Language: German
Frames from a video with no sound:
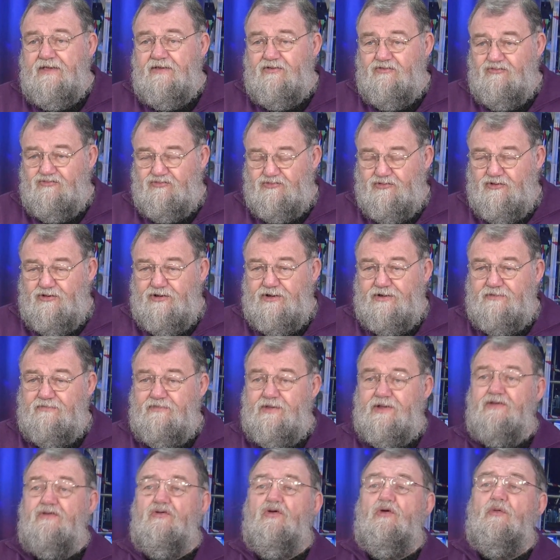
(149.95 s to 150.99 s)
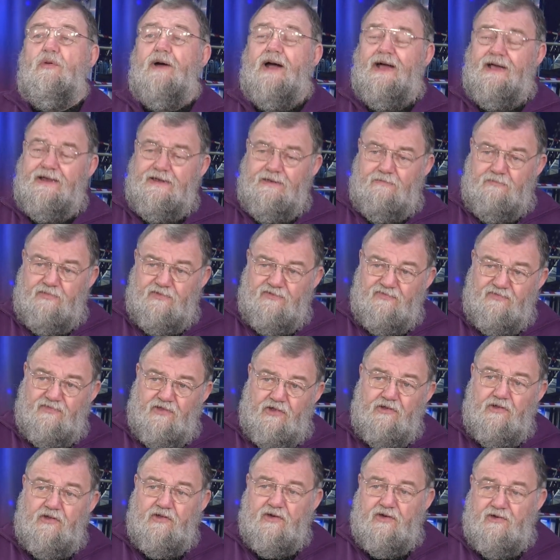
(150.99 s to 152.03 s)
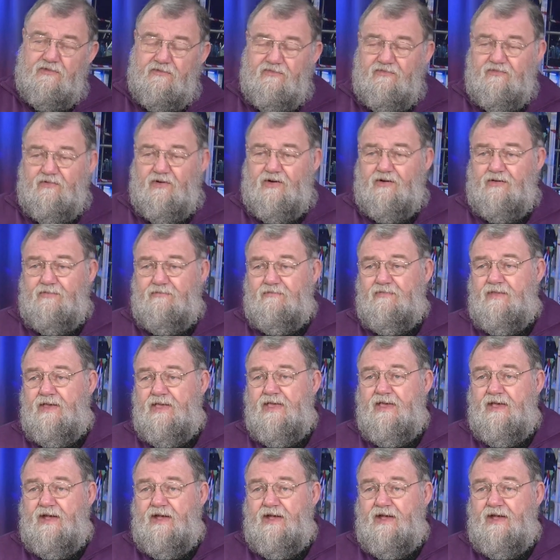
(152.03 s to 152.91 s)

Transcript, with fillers: gesteuert werden über eine besondere Form,